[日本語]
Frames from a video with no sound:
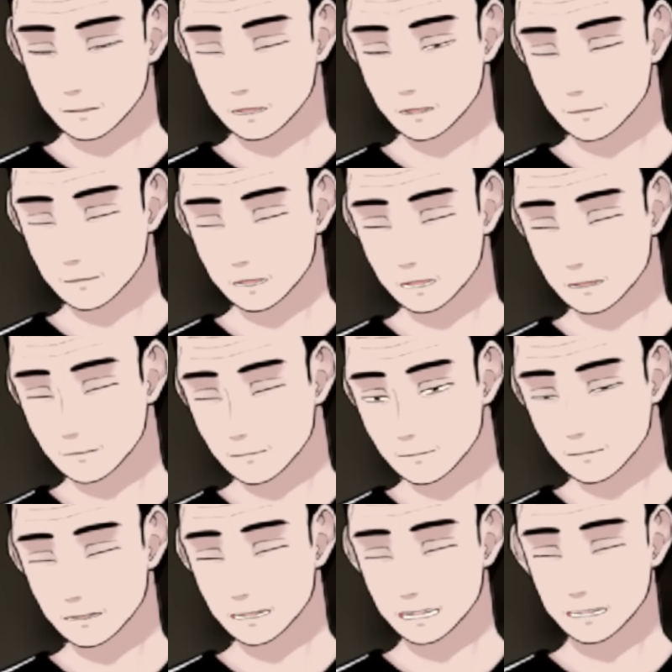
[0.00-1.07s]
で、
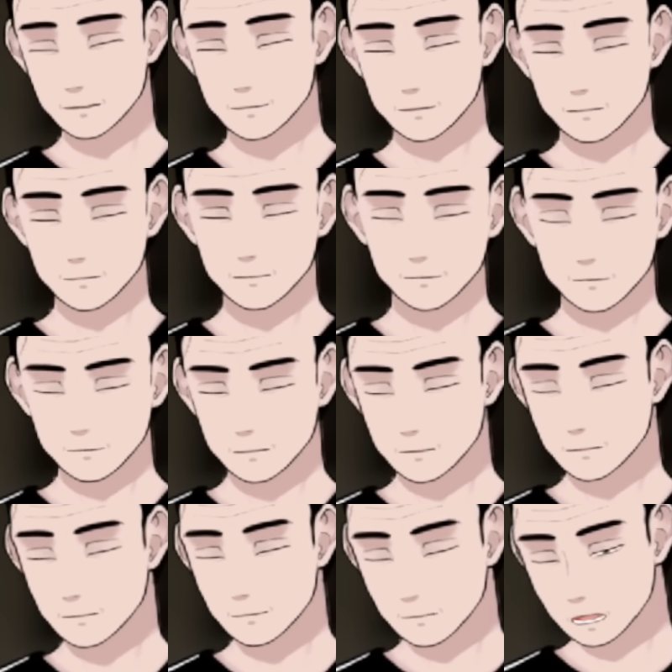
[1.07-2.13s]
話の仕方
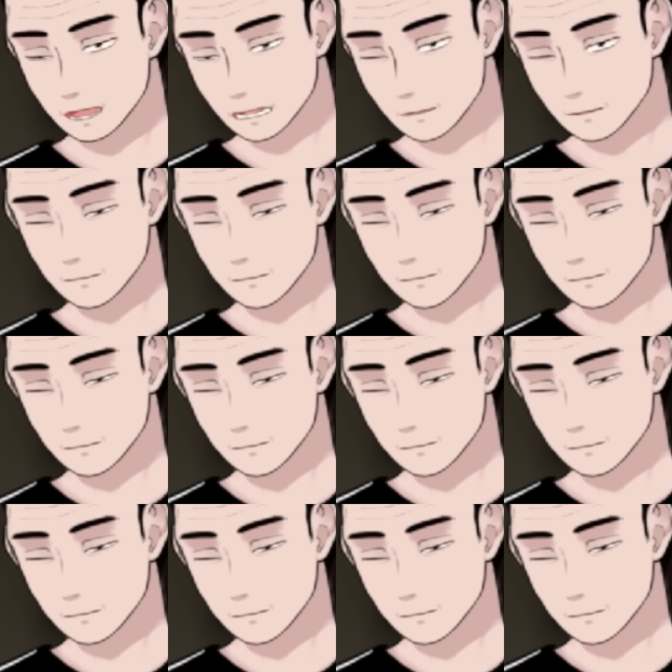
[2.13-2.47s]
と会話の仕